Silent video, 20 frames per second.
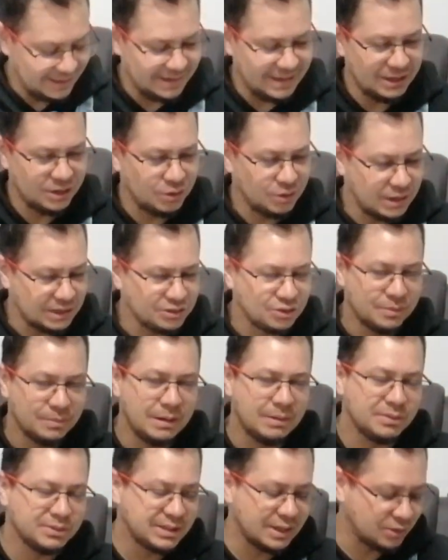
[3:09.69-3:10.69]
en el corazón
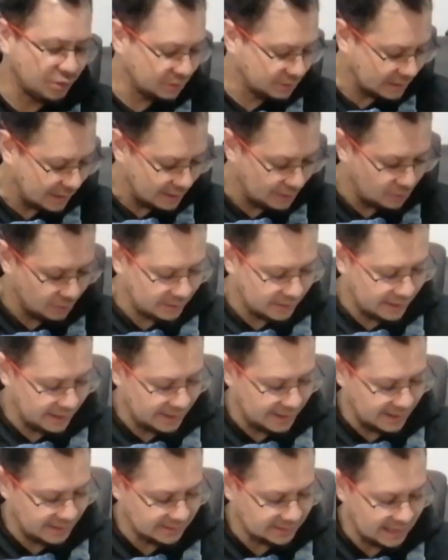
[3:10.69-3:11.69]
vamos a encontrar lo
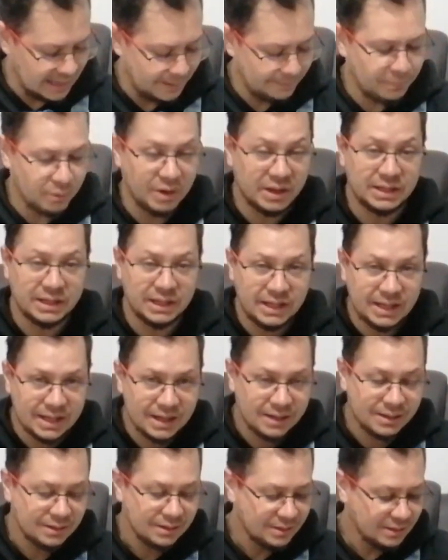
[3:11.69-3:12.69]
que es la
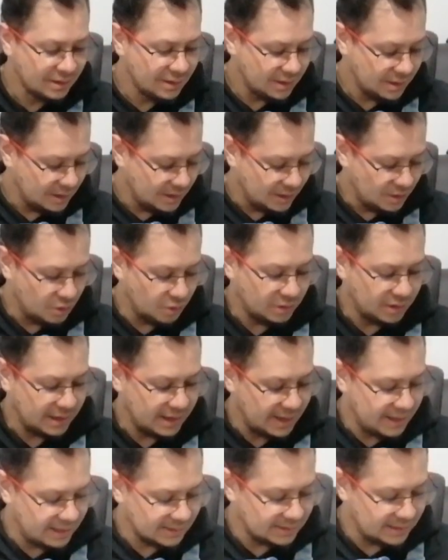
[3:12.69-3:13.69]
poenía, lo
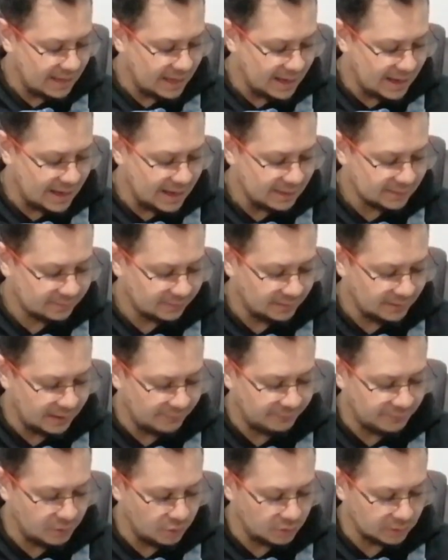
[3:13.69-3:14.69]
que es la,
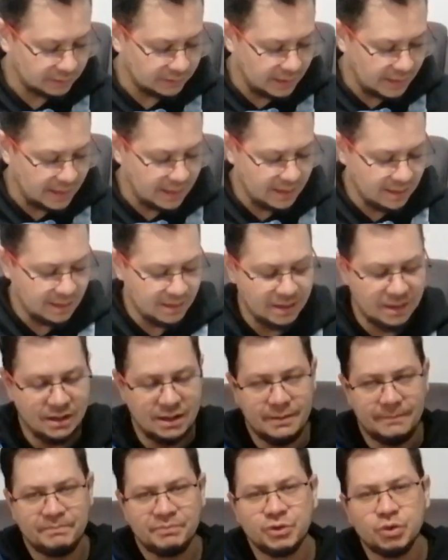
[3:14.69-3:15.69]
la flor
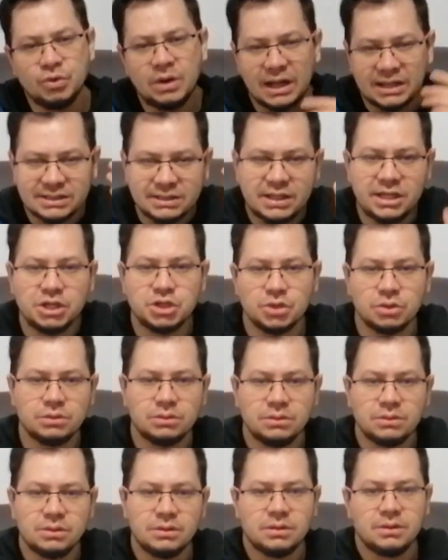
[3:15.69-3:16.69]
del duraznillo,
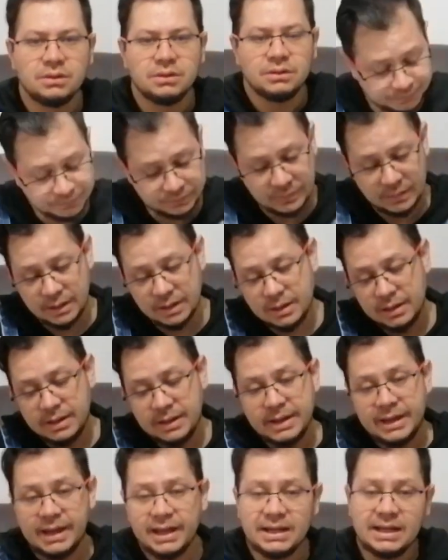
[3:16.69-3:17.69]

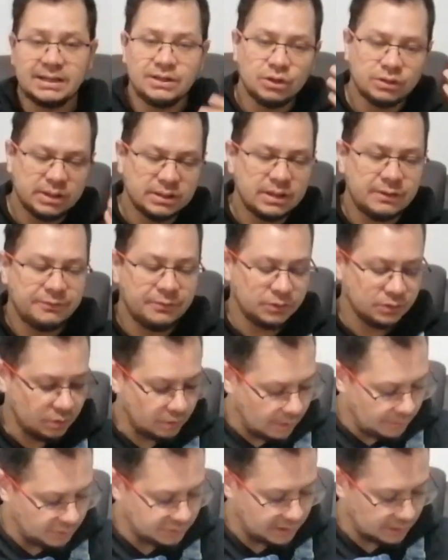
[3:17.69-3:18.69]
en las notas de
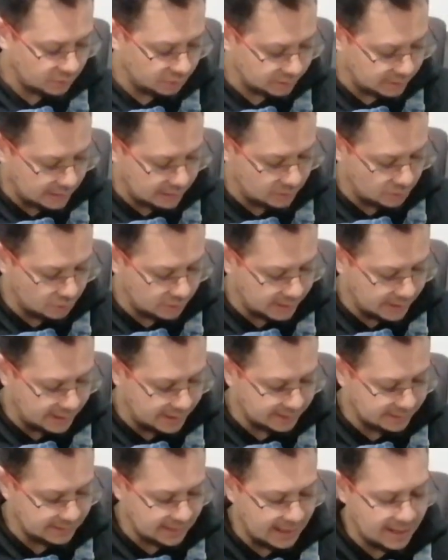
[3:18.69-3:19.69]
fondo vamos a encontrar lo
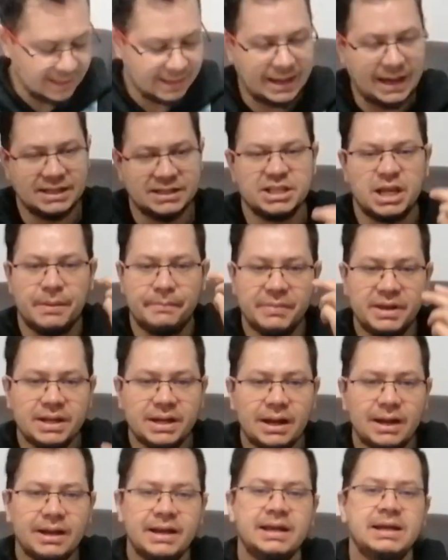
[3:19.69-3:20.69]
que es la
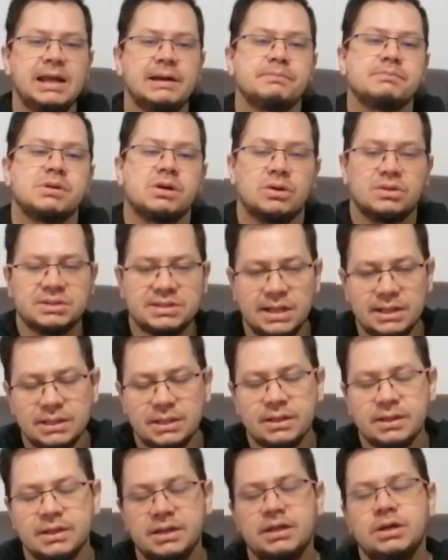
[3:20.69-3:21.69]
cachemira, el
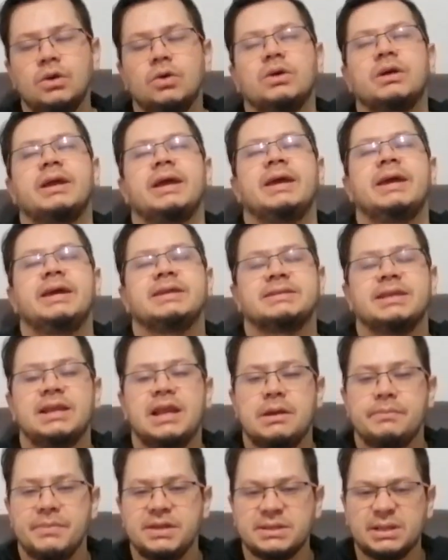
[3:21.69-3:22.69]
abroxan y lo que es
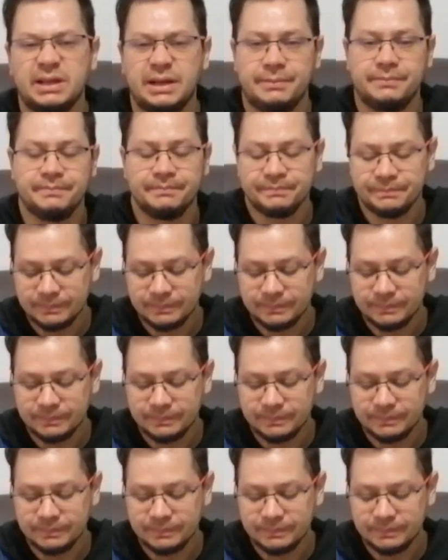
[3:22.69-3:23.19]
el almizcle.